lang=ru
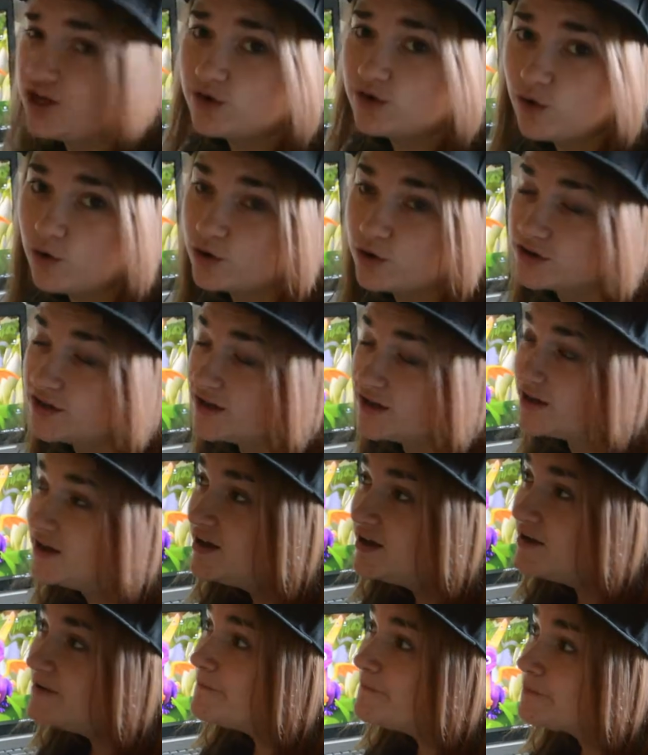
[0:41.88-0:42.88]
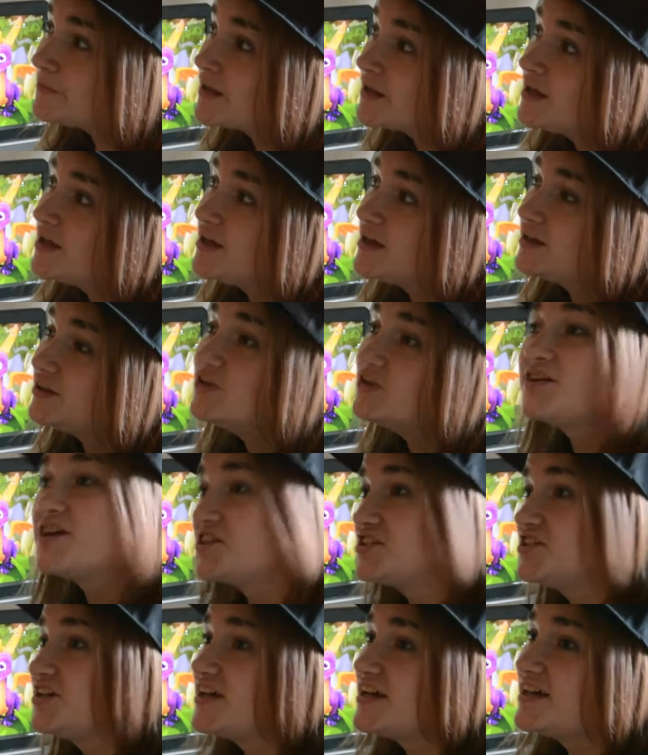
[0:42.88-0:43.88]
года. Но
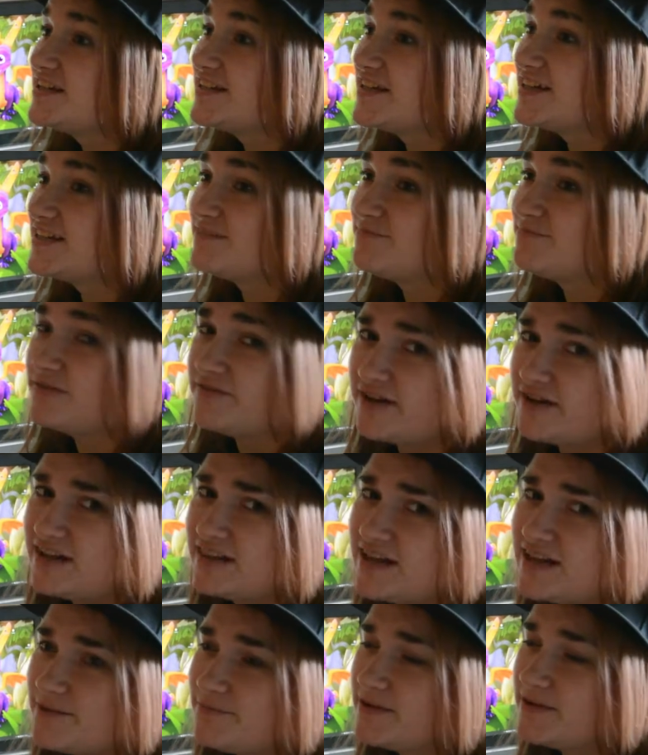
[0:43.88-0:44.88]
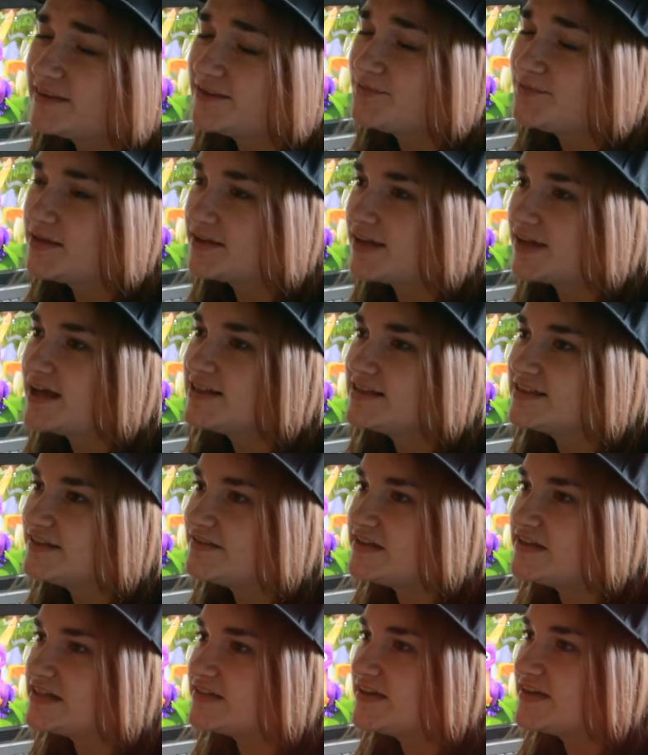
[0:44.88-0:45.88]
каждый раз я забывала об этом и тратила
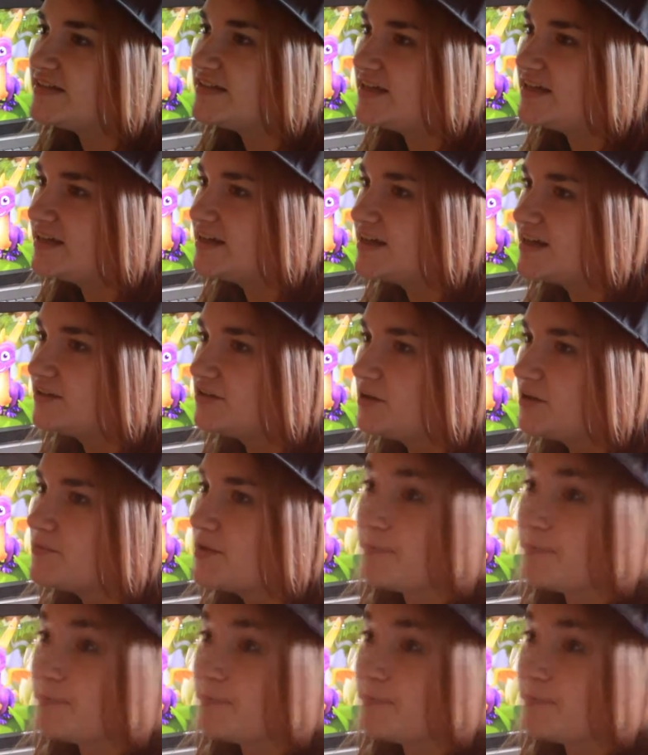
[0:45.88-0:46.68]
все свои деньги, которые мне